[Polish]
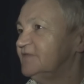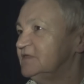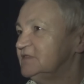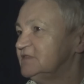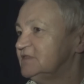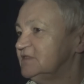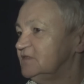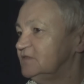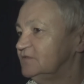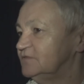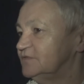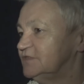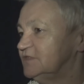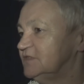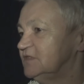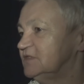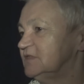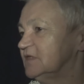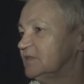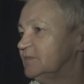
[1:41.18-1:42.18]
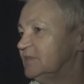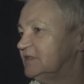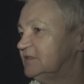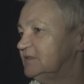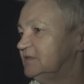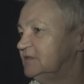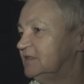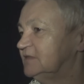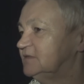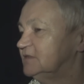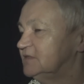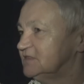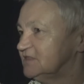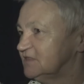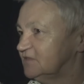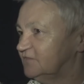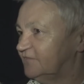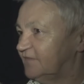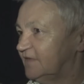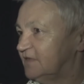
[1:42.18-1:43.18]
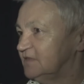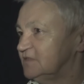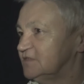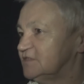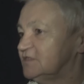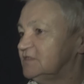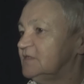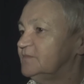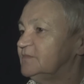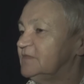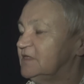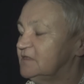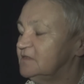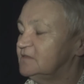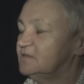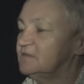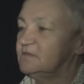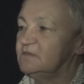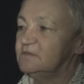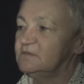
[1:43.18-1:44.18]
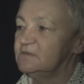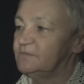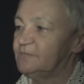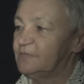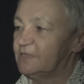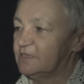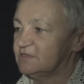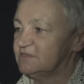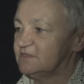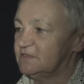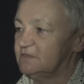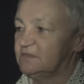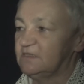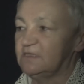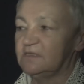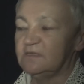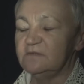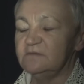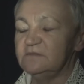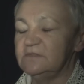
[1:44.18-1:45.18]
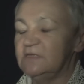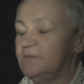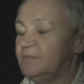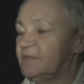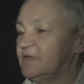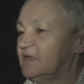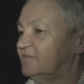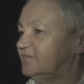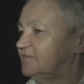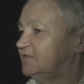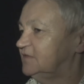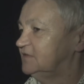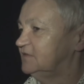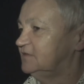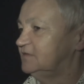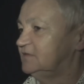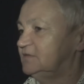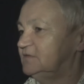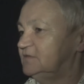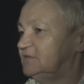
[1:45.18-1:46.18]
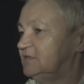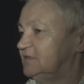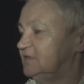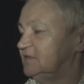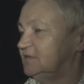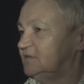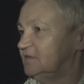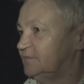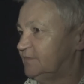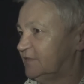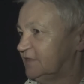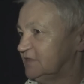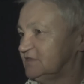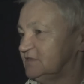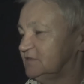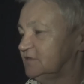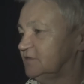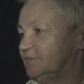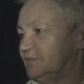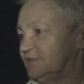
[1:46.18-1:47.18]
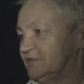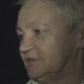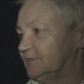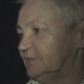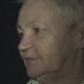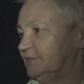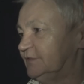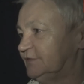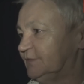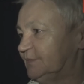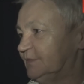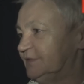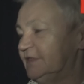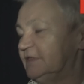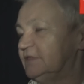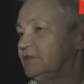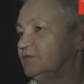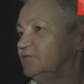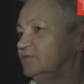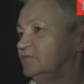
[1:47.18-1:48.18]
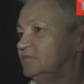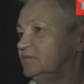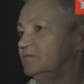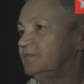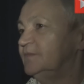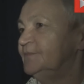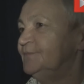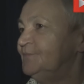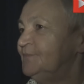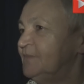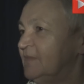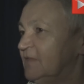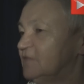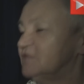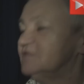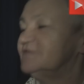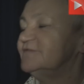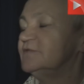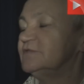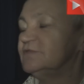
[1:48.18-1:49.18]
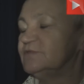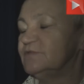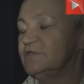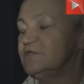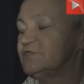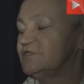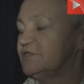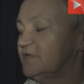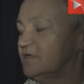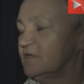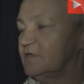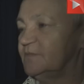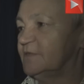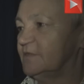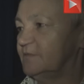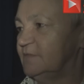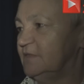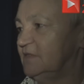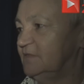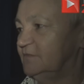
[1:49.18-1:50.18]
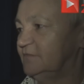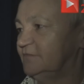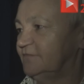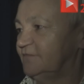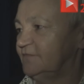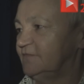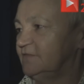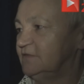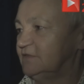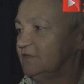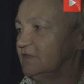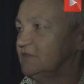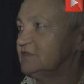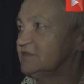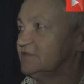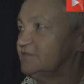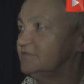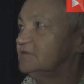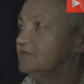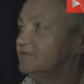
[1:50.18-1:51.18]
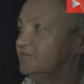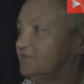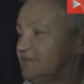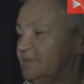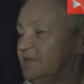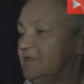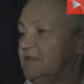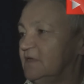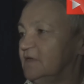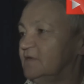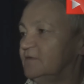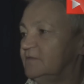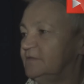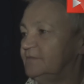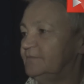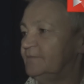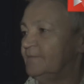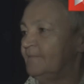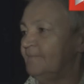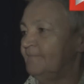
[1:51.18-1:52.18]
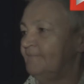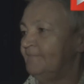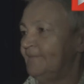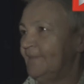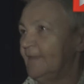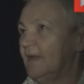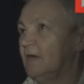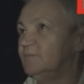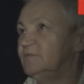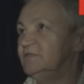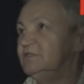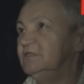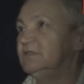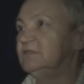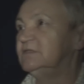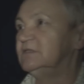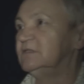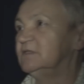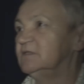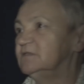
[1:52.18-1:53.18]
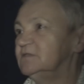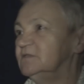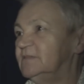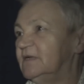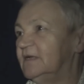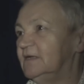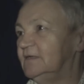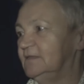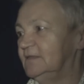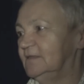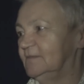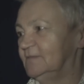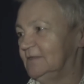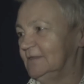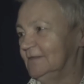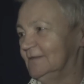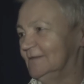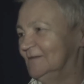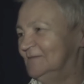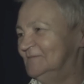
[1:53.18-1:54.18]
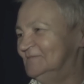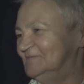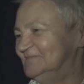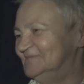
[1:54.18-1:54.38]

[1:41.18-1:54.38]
więcej ludzi jednak ma na tyle zaufanie, że nam daje ten 1%, a on naprawdę, ten 1% odpisu od podatku rozwiązuje szereg problemów i to jest wspaniałe. Oby nigdy nie odebrali nam tego.